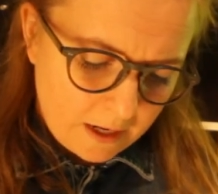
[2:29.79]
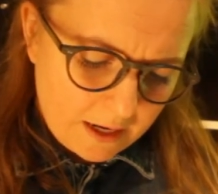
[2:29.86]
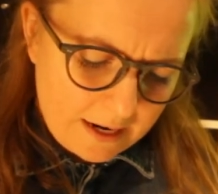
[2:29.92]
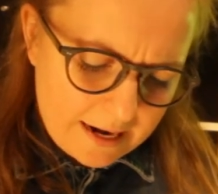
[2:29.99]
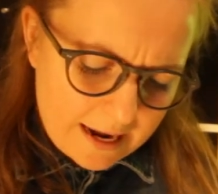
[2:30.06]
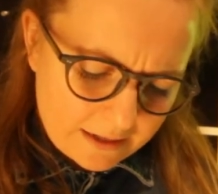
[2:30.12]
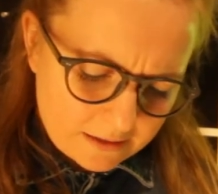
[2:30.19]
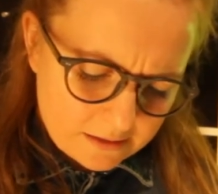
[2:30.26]

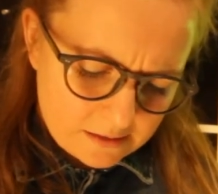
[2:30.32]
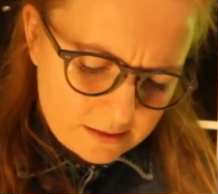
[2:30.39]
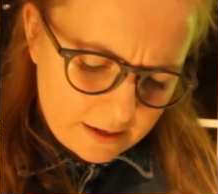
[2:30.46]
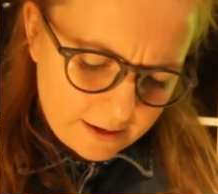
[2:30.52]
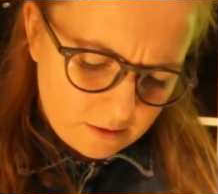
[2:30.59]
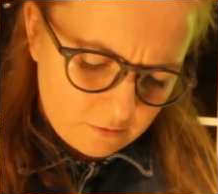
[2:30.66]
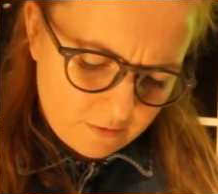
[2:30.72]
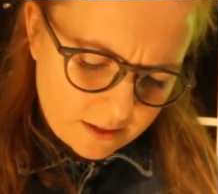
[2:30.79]
Lange
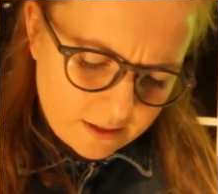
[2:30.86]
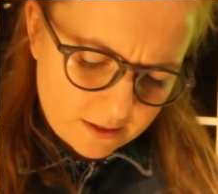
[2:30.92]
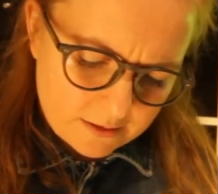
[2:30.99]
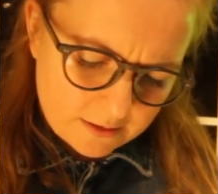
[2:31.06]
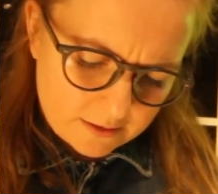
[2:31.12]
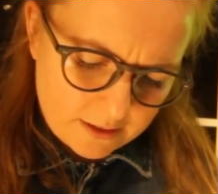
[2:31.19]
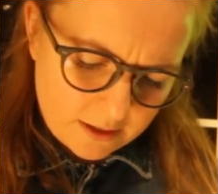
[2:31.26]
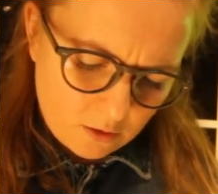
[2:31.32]
Zeit wanderte
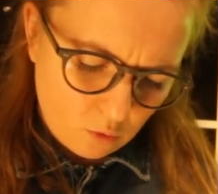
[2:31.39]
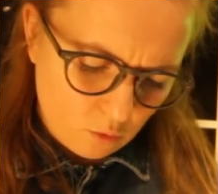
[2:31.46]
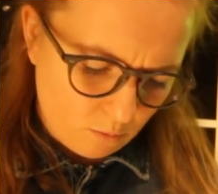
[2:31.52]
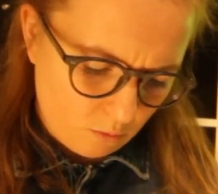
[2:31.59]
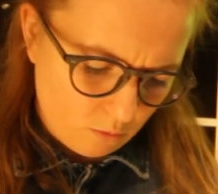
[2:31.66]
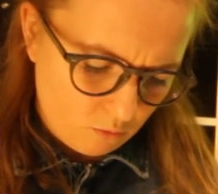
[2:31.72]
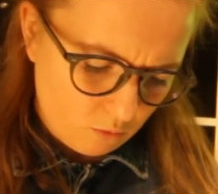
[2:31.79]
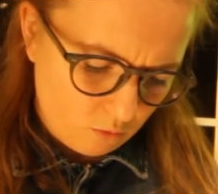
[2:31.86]
ich
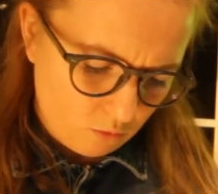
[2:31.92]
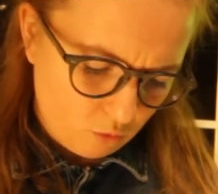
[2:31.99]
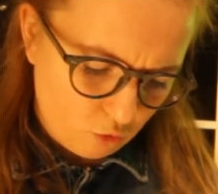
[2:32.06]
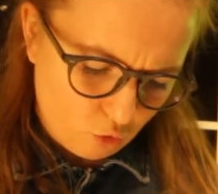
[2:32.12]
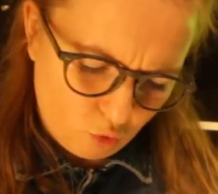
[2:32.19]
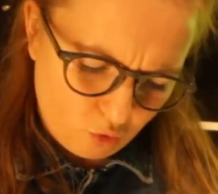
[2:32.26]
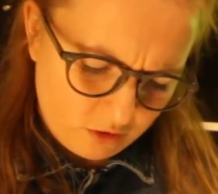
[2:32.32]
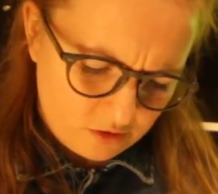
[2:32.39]
herum,
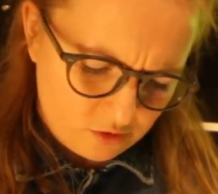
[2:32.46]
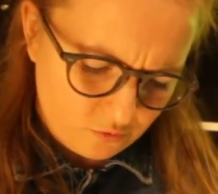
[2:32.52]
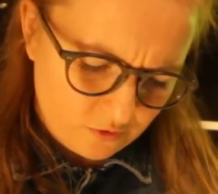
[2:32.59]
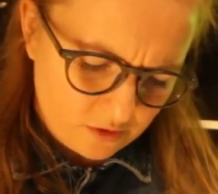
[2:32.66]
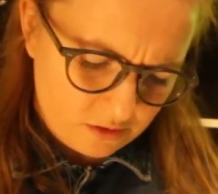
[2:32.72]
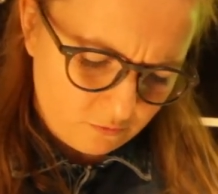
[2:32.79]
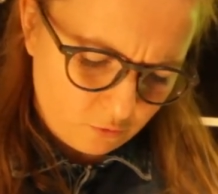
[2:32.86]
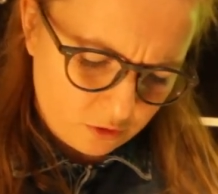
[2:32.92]
ohne zu
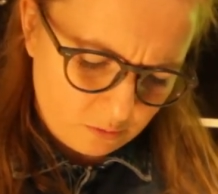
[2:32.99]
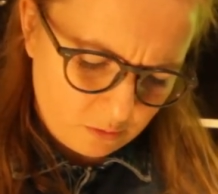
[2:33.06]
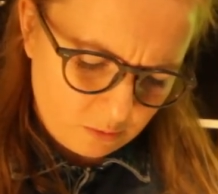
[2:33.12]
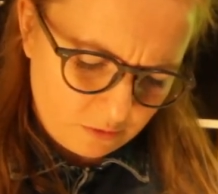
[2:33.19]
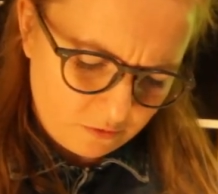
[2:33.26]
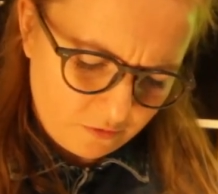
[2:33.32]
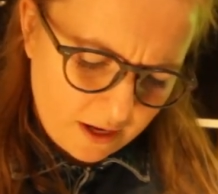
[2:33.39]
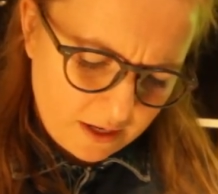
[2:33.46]
wissen, wo ich mich
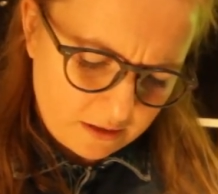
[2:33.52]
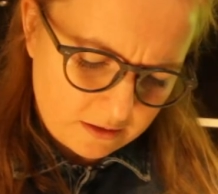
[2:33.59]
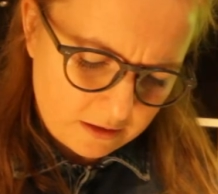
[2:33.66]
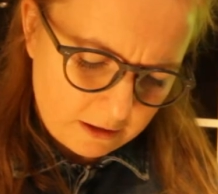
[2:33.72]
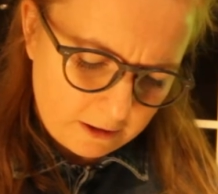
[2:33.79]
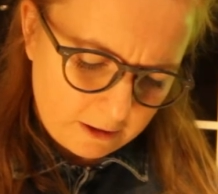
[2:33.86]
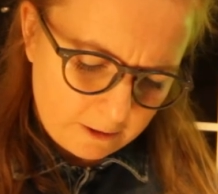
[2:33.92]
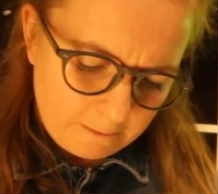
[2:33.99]
befand,
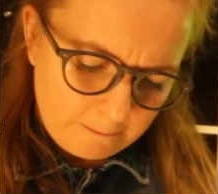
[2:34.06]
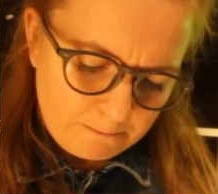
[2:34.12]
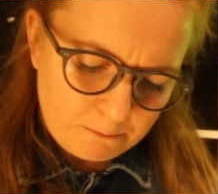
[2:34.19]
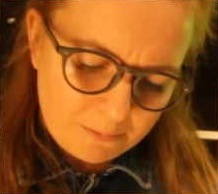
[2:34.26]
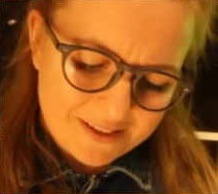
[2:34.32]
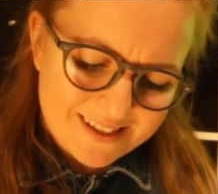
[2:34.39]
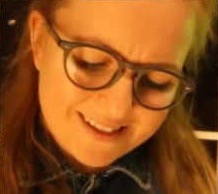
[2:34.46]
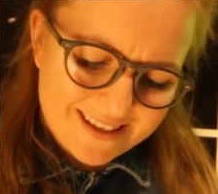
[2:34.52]

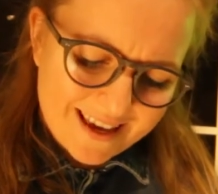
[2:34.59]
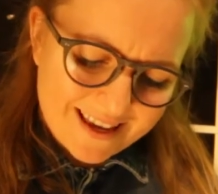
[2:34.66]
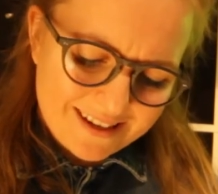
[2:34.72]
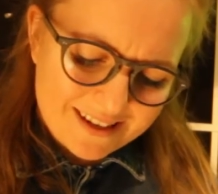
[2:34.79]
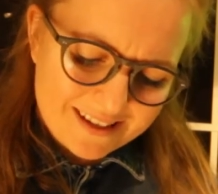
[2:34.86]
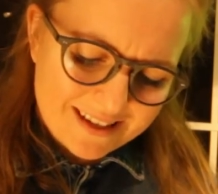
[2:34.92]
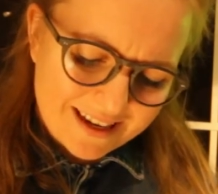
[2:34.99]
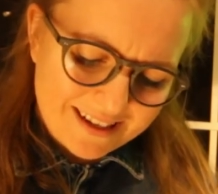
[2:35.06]
bis ich
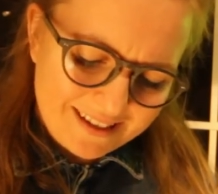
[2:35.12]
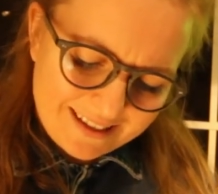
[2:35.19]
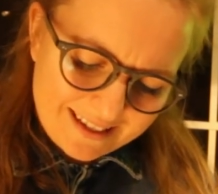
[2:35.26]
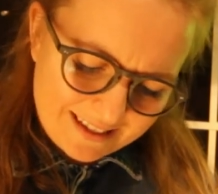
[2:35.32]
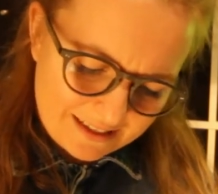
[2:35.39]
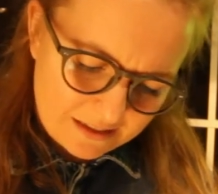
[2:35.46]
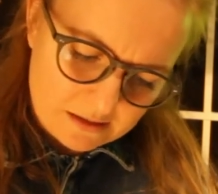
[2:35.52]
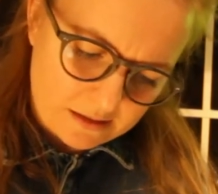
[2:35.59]
endlich ein
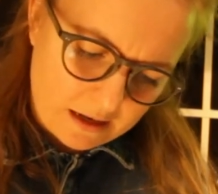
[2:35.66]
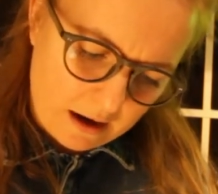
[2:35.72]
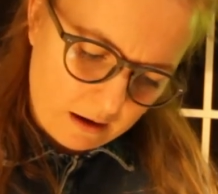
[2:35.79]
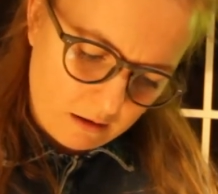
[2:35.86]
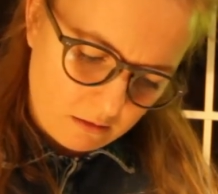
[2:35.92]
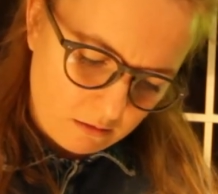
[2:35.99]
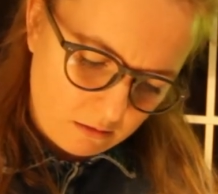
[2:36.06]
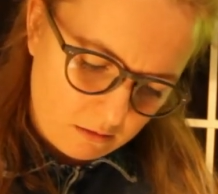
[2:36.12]
Licht
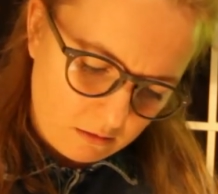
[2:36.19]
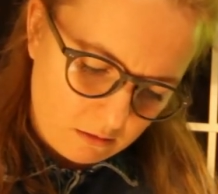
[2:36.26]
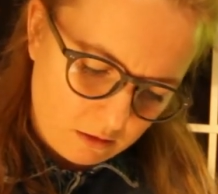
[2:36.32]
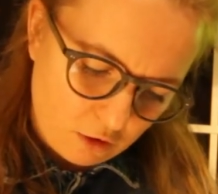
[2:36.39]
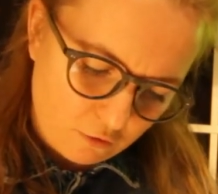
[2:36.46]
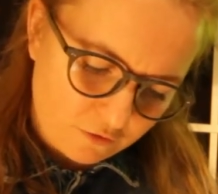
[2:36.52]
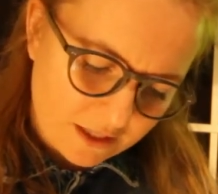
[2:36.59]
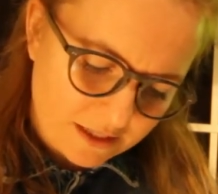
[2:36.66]
sah,
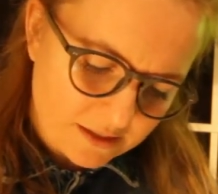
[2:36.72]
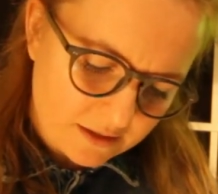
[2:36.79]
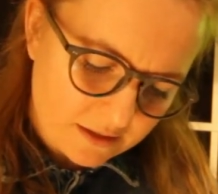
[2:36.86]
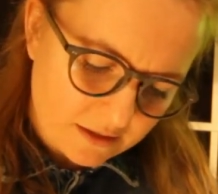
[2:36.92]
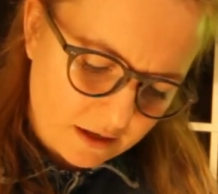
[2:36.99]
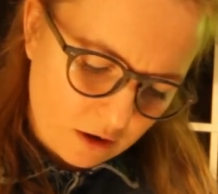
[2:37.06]
auf das ich in